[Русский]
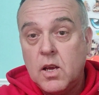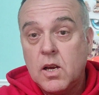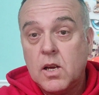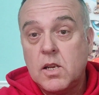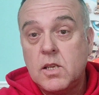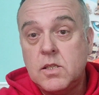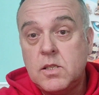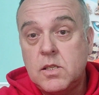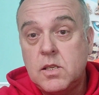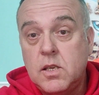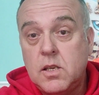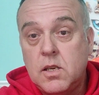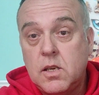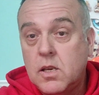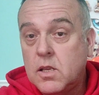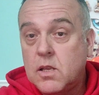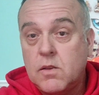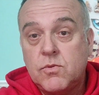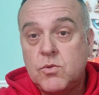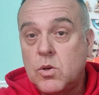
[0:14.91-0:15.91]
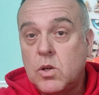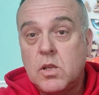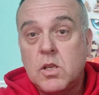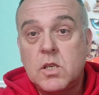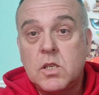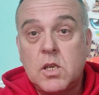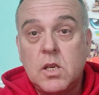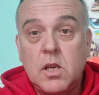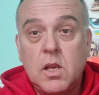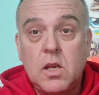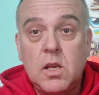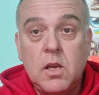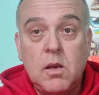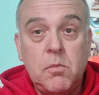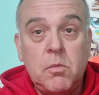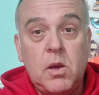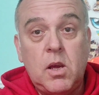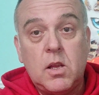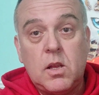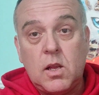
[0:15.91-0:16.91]
К России это все отношение не
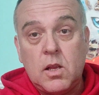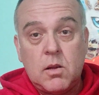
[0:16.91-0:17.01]
имеет.